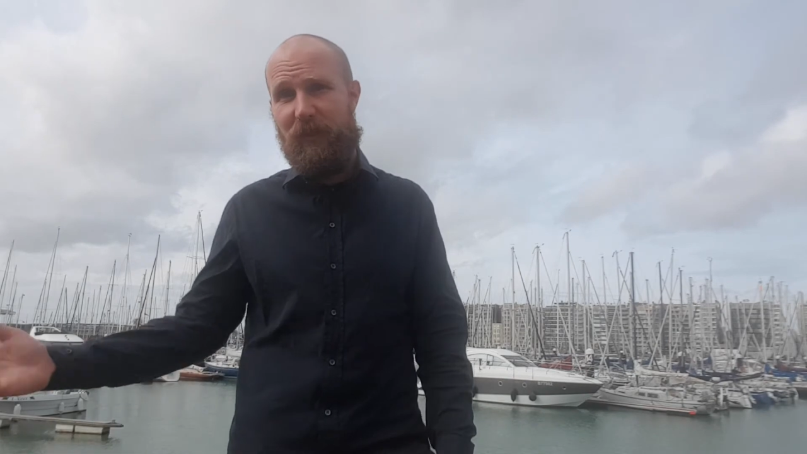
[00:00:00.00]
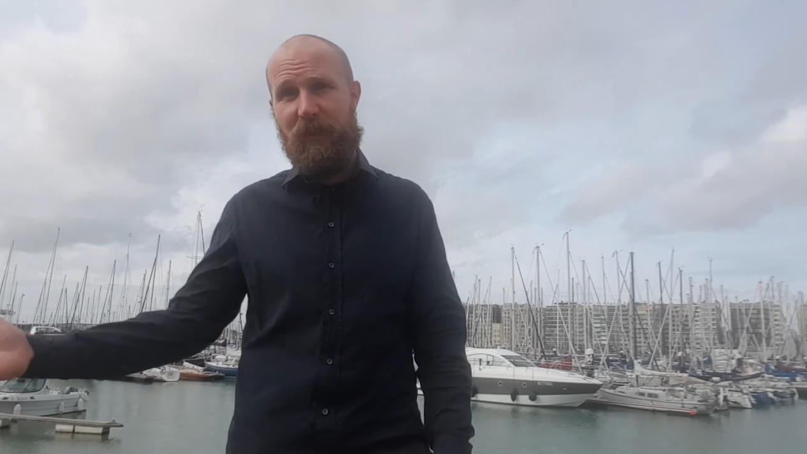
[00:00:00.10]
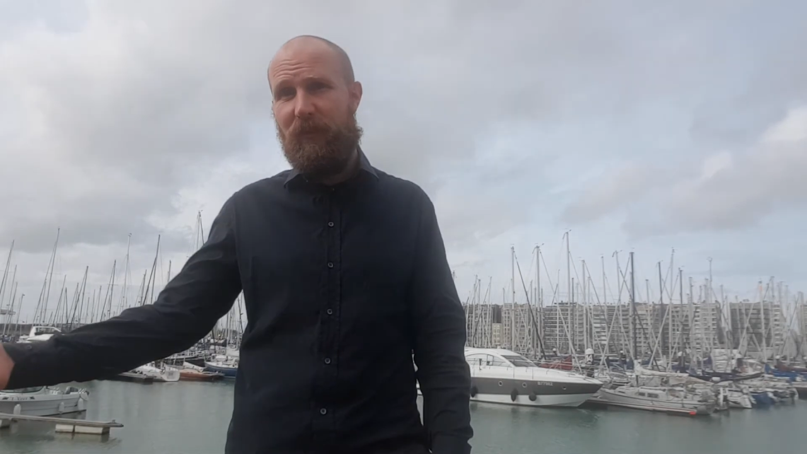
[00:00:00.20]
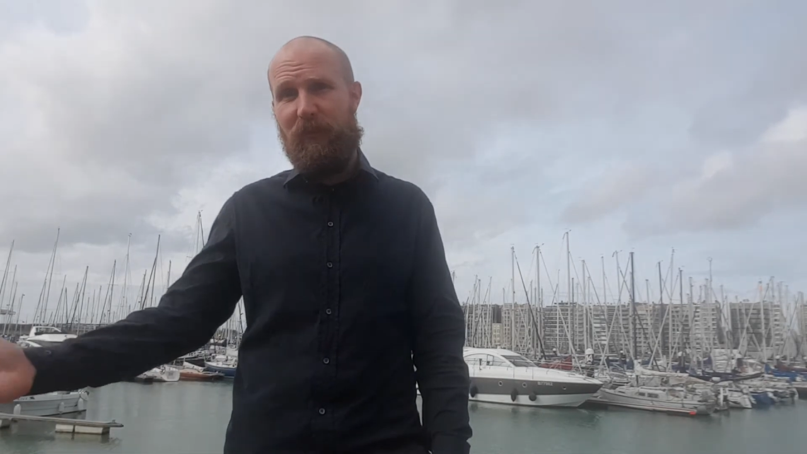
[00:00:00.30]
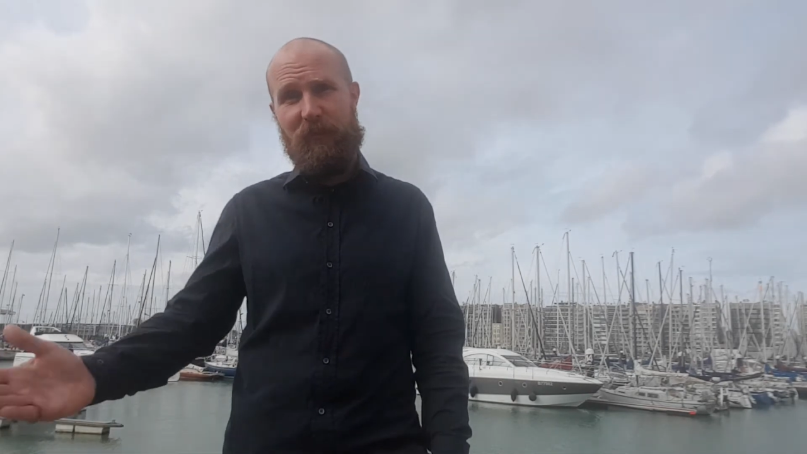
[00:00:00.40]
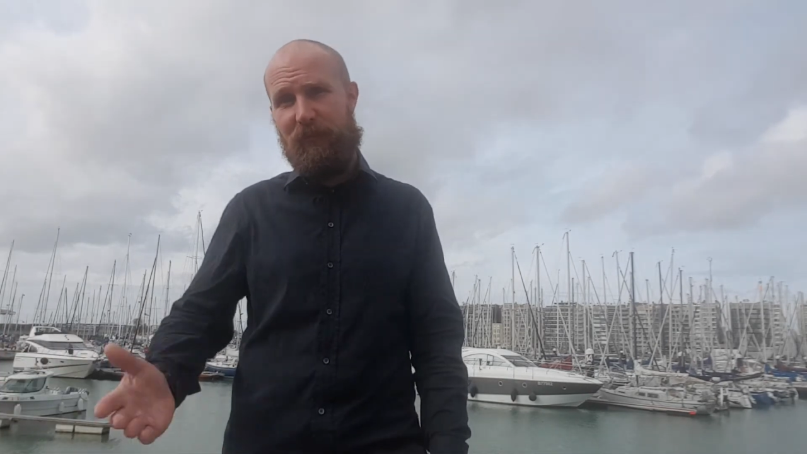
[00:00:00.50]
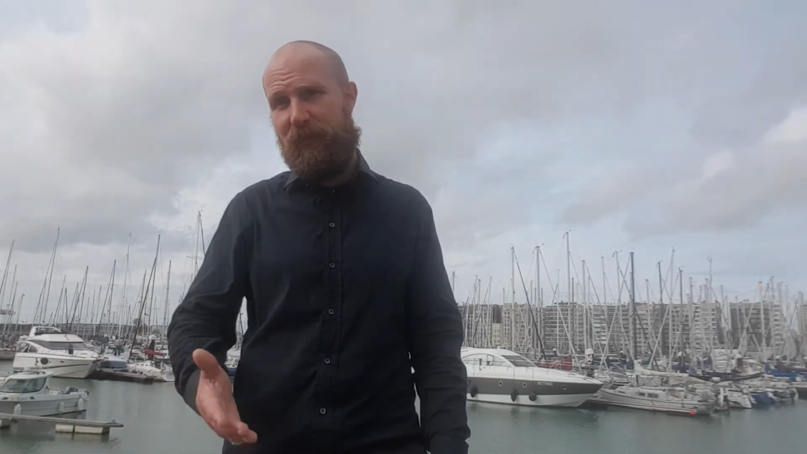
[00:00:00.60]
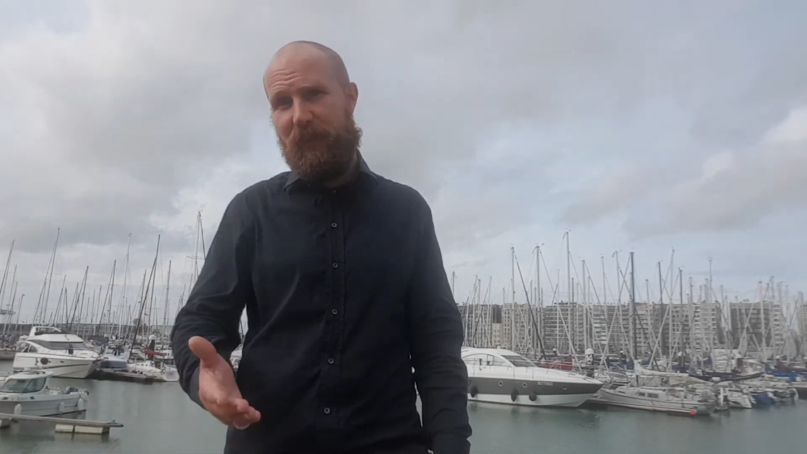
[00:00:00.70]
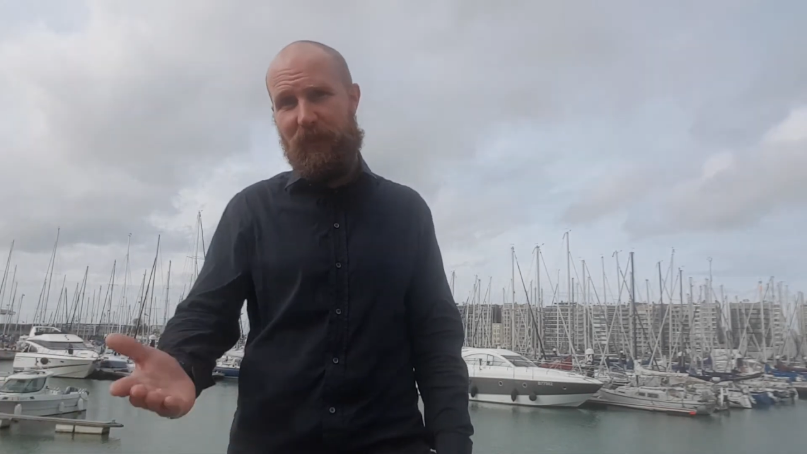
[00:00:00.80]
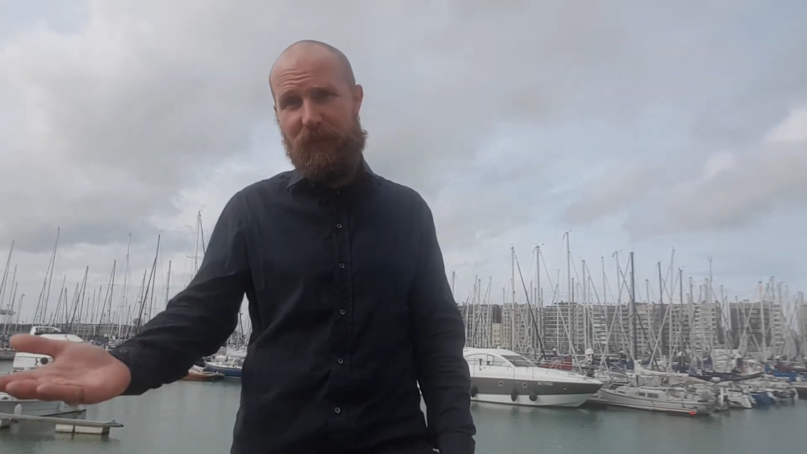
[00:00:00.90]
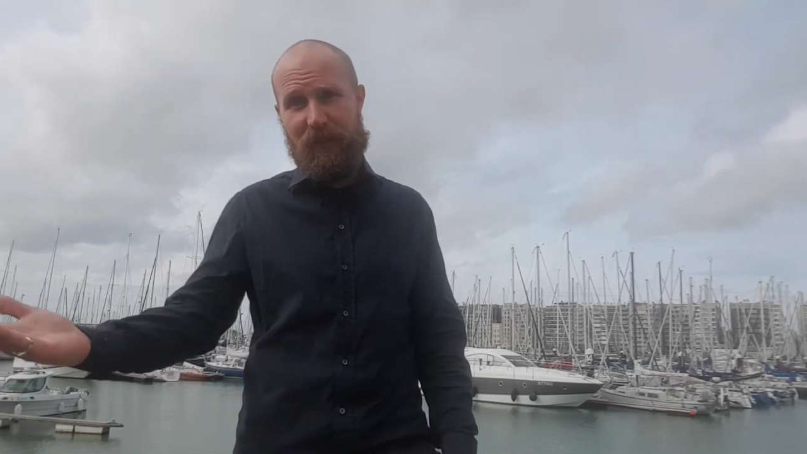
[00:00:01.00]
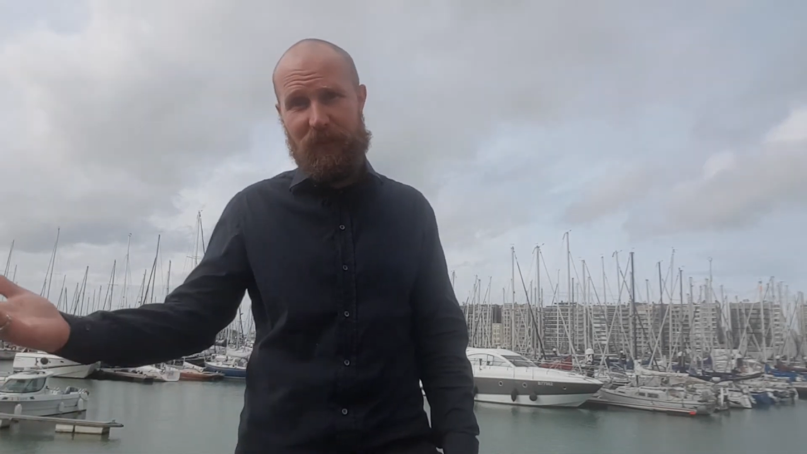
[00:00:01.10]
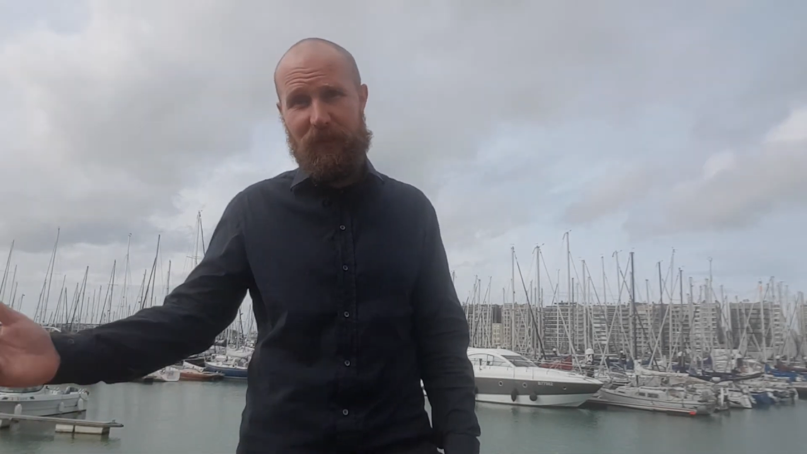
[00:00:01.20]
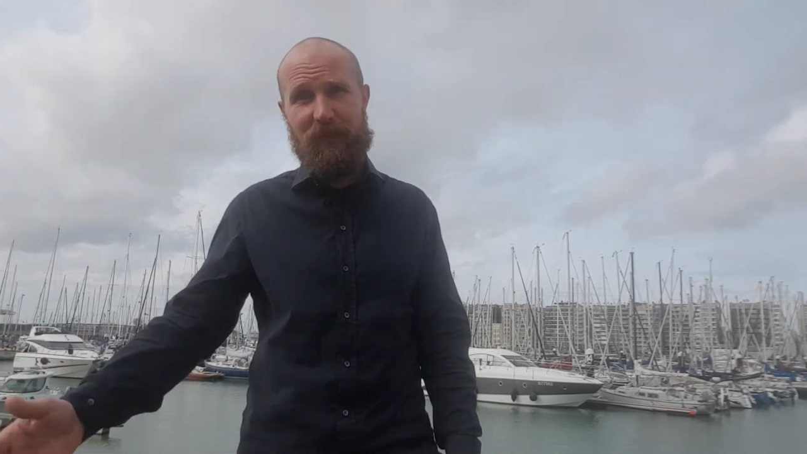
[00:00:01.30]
сделать все эти так